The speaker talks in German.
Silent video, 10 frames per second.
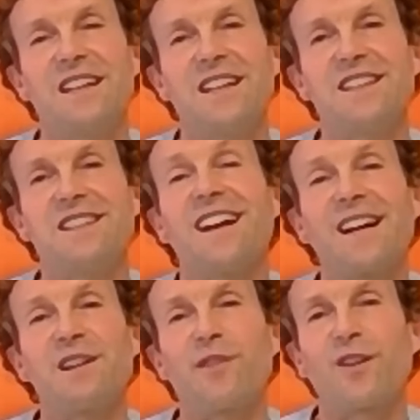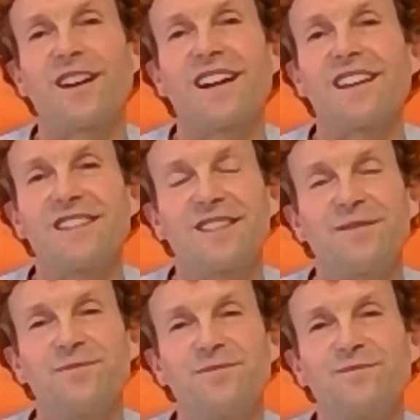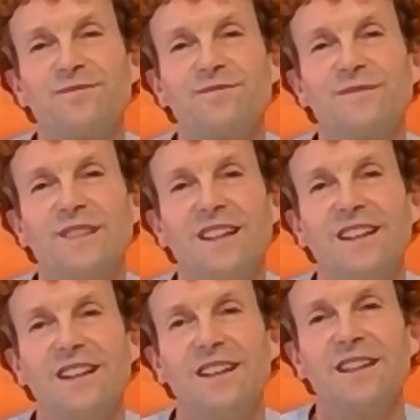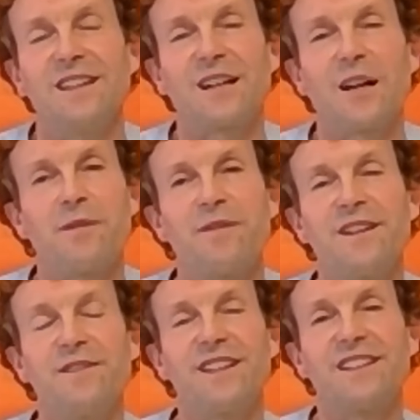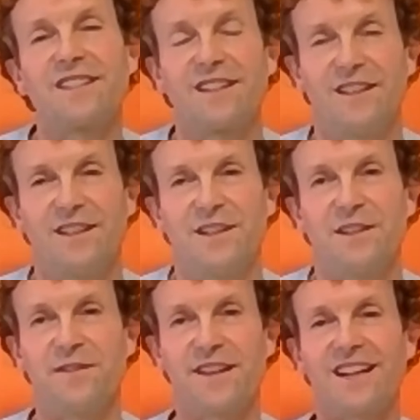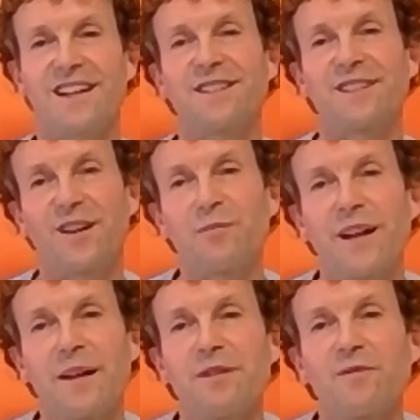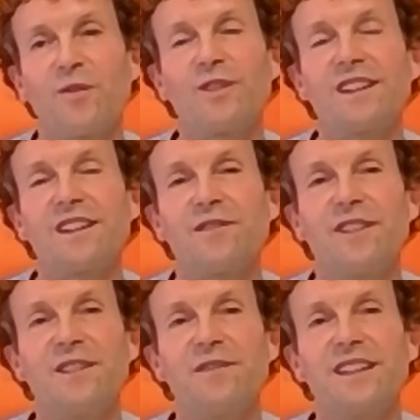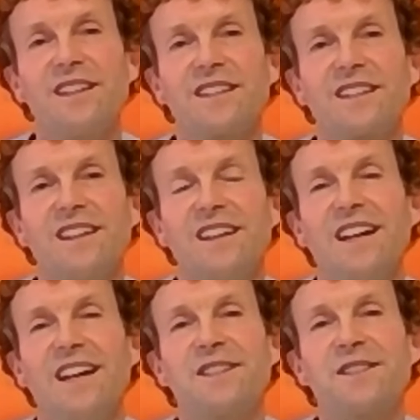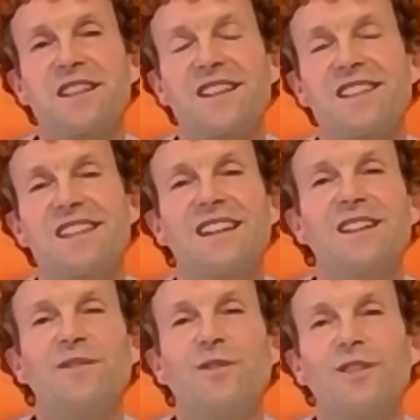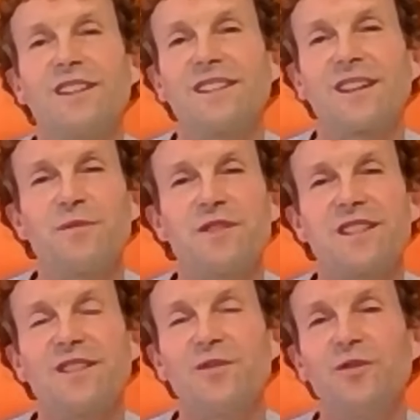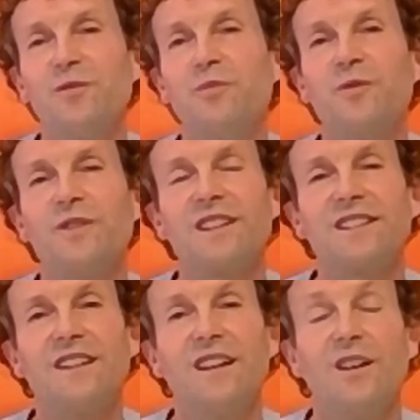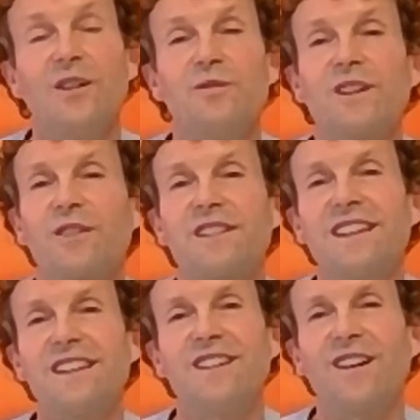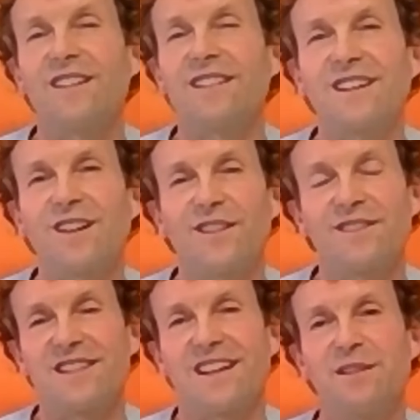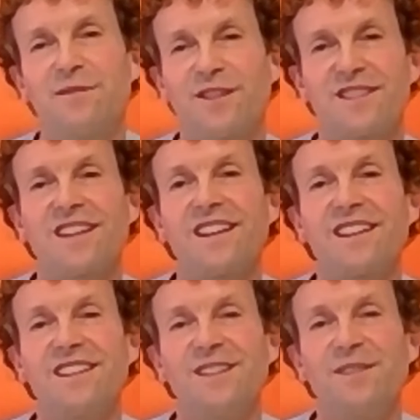ist die Einfachheit. Ich glaube, wenn wir wirklich dranbleiben wollen, wenn wir etwas erzielen wollen, dann müssen die Übungen und auch die Inhalte ganz einfach sein.